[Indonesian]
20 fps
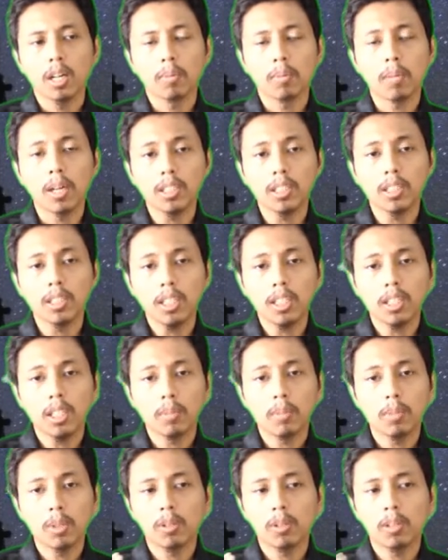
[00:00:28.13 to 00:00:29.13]
Masih di
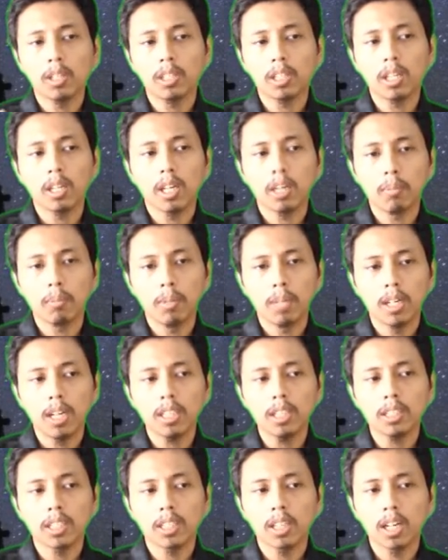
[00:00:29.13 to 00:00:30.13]
minggu
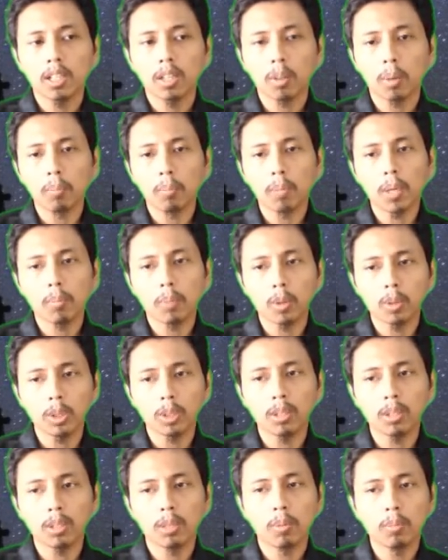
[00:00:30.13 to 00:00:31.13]
ke-13 dengan topik
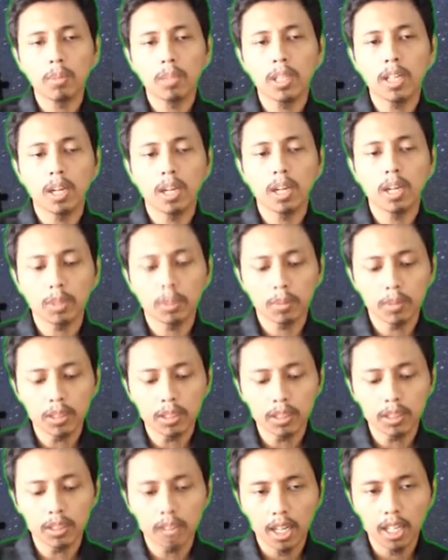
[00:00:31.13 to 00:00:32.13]
posisi bumi di alam
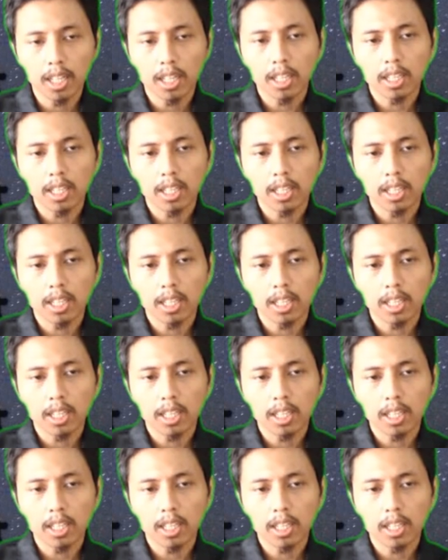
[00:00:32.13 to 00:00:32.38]
semesta,